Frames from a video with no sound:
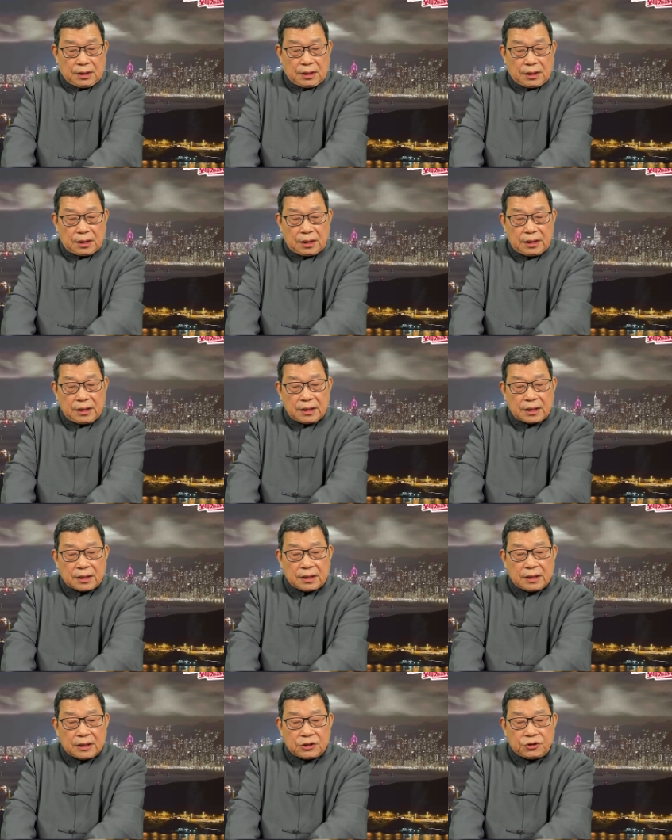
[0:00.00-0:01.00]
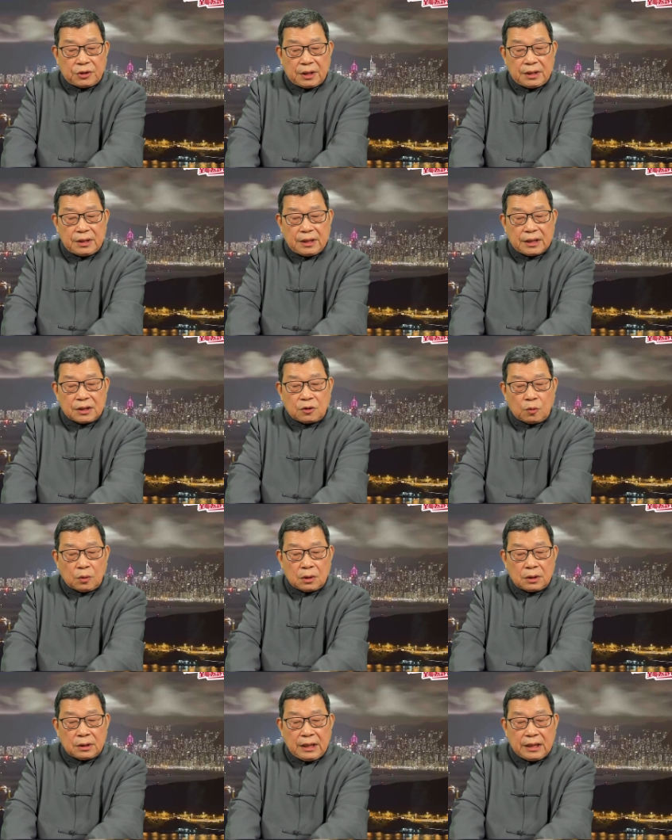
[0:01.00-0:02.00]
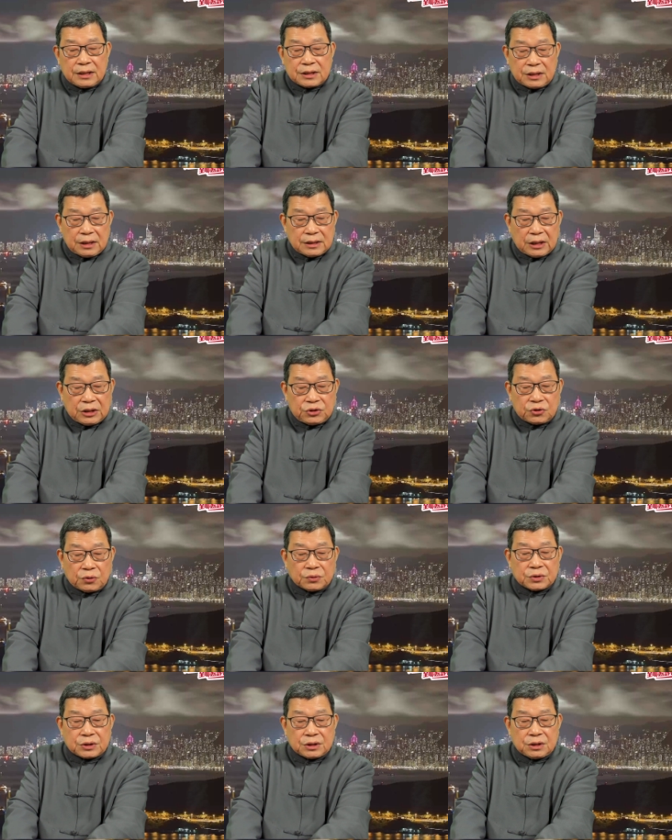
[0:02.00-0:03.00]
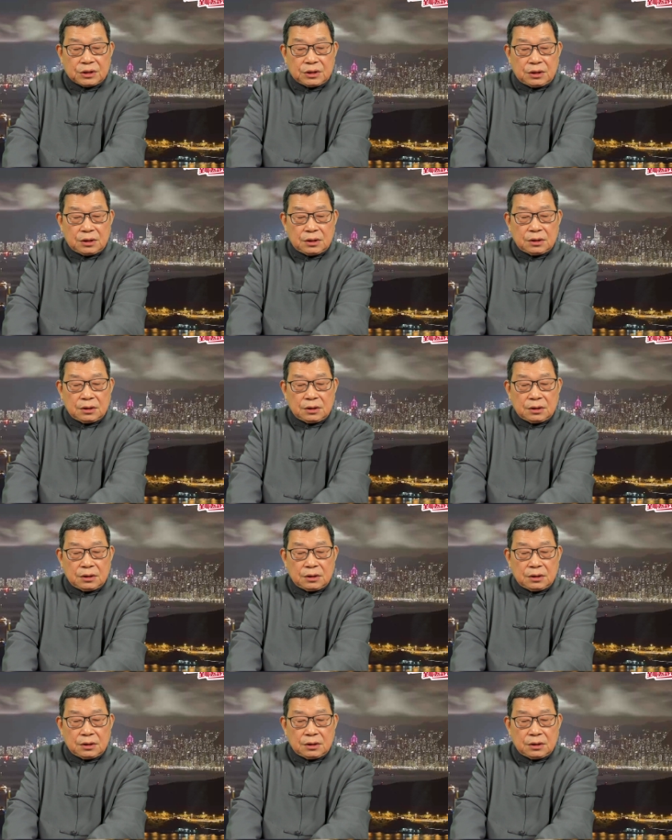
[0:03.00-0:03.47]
二零二二年全年国内生产总值，